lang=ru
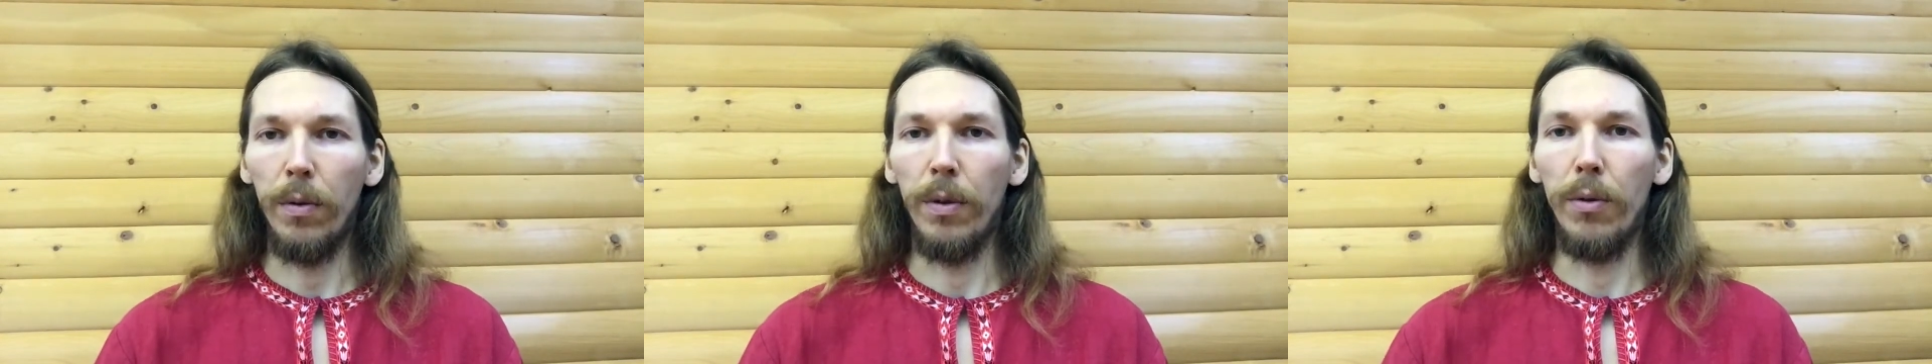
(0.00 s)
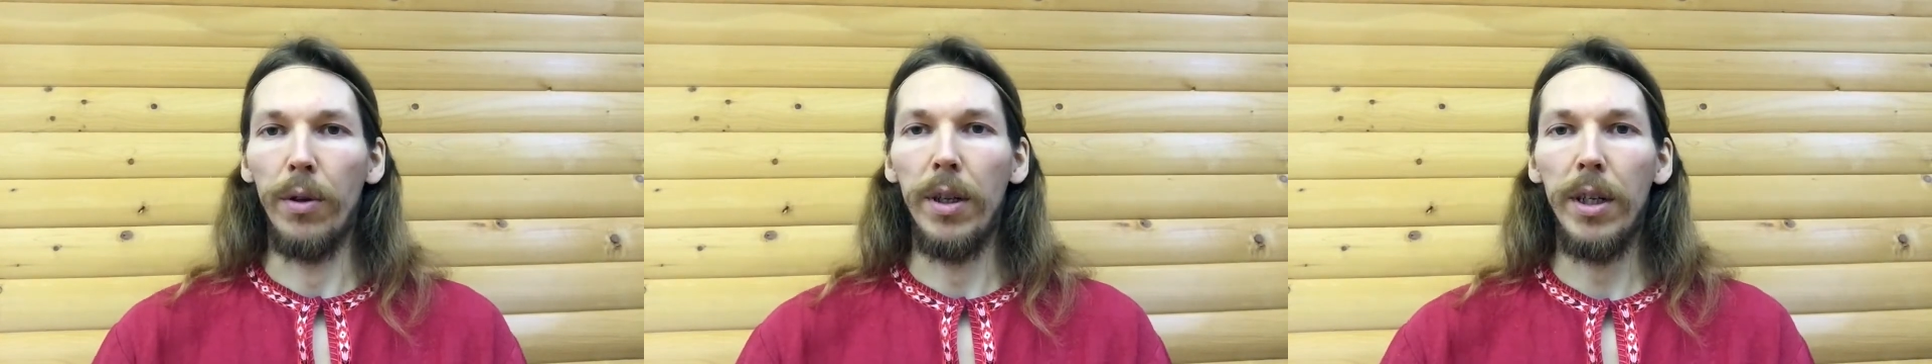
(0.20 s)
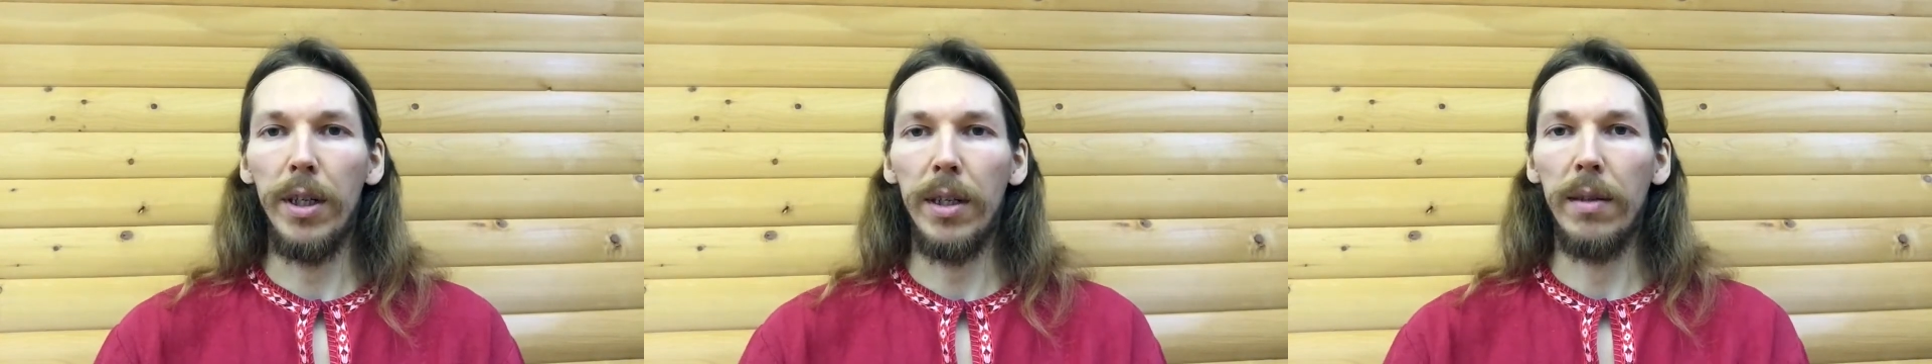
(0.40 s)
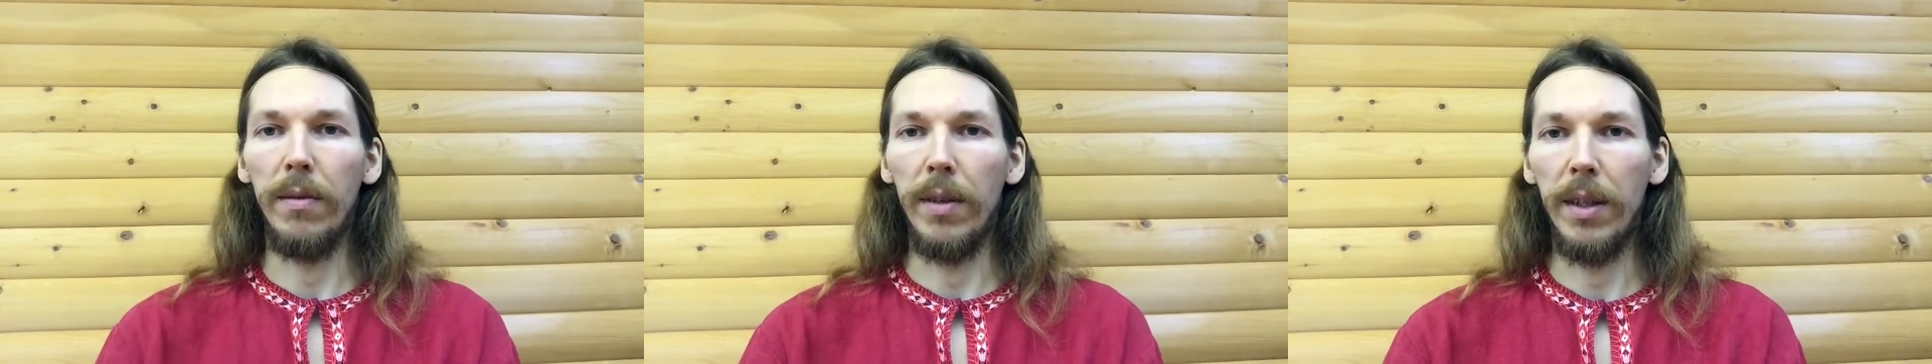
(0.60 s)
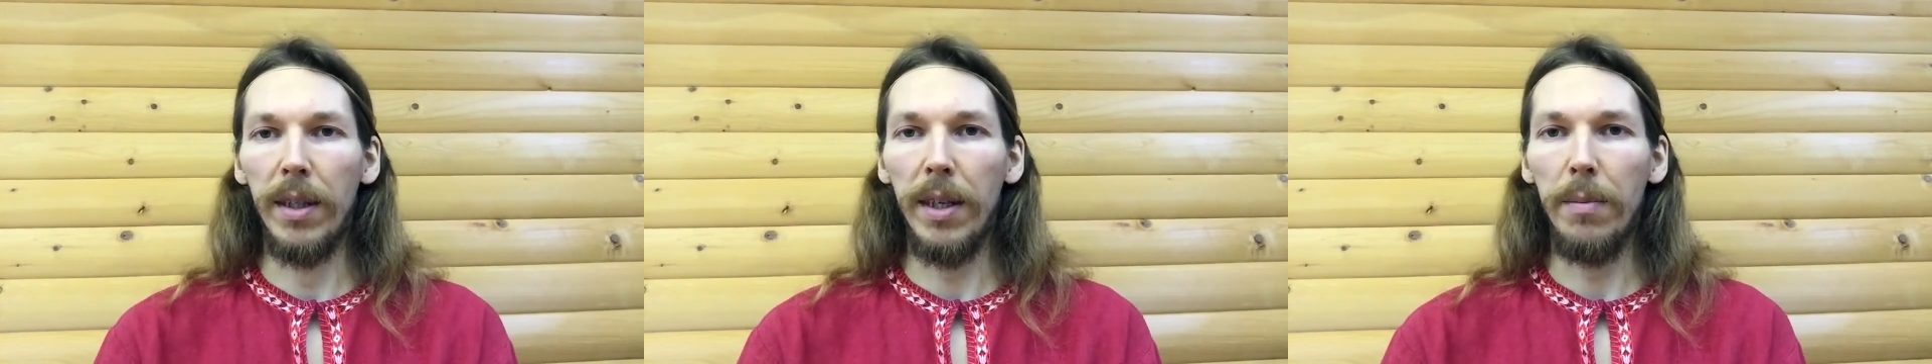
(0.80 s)
юридического
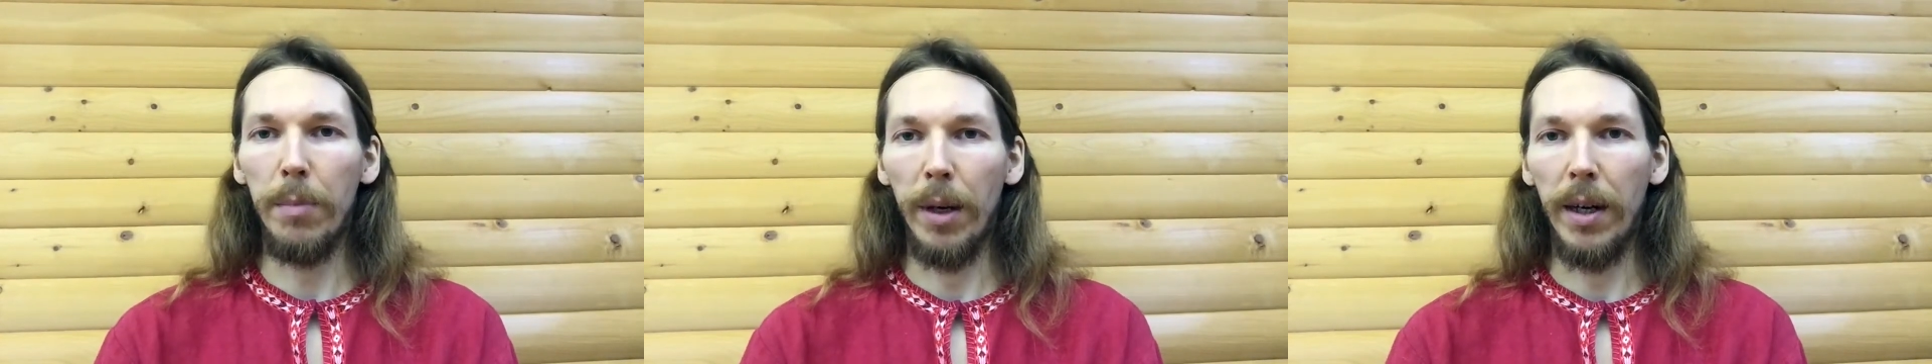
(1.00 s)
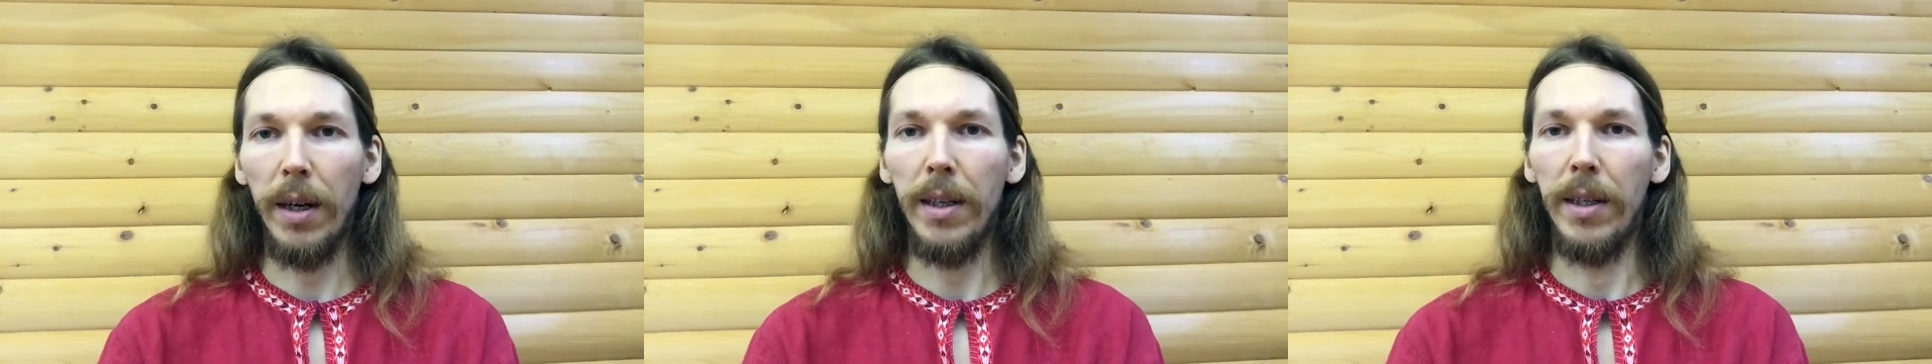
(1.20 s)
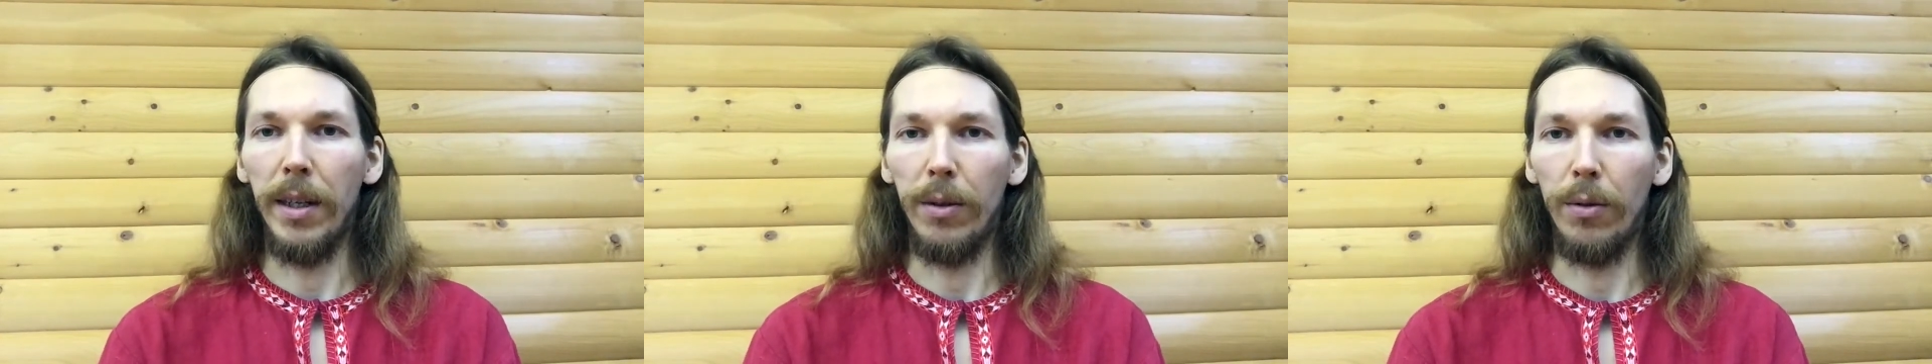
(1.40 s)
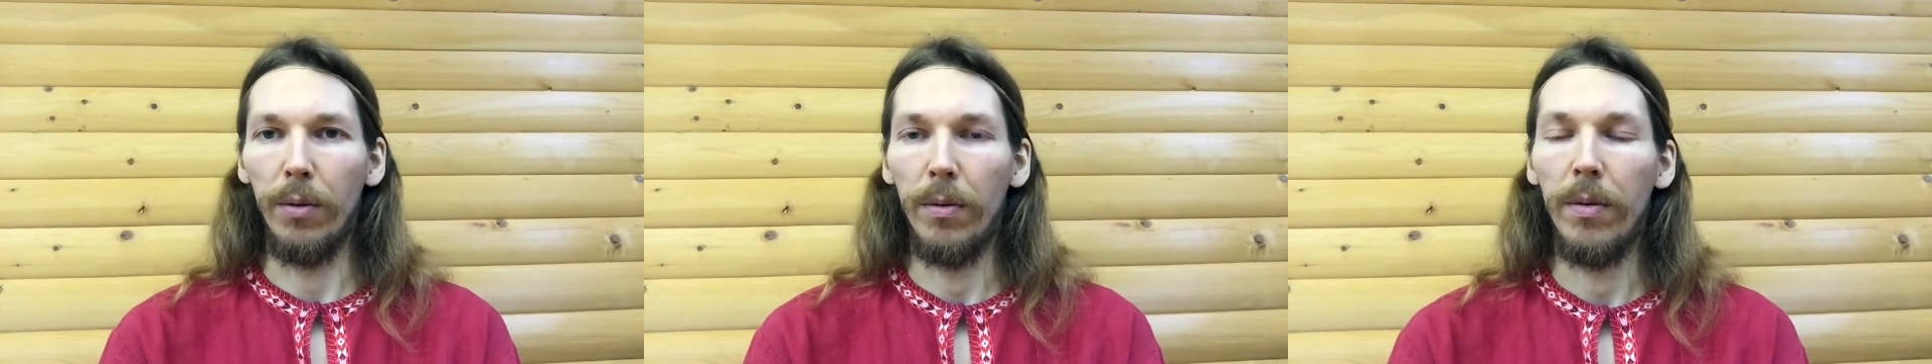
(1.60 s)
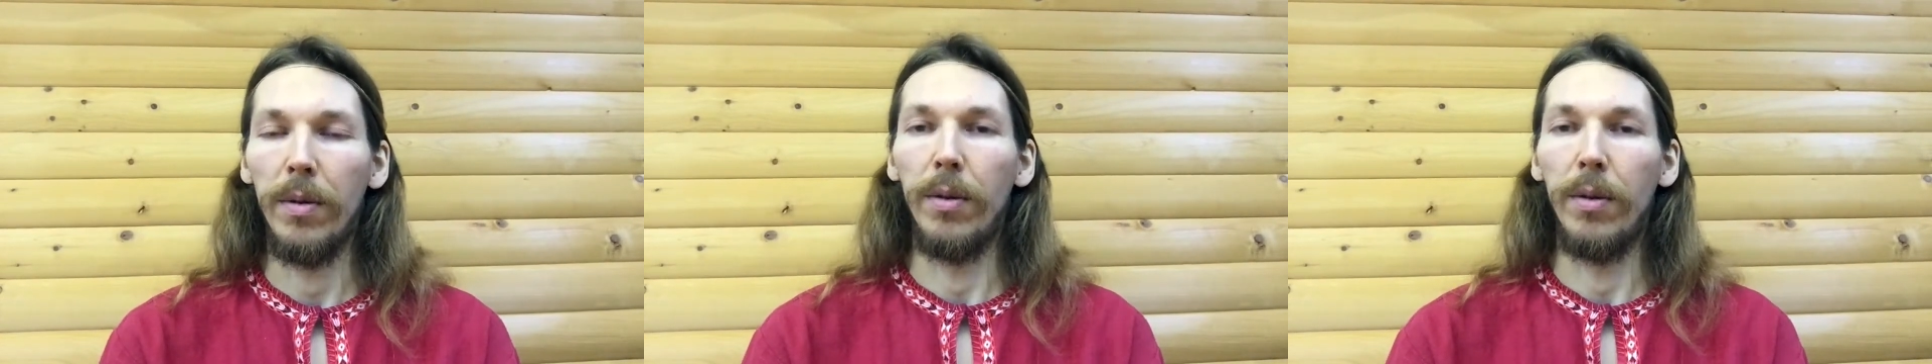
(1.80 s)
лица пока нету.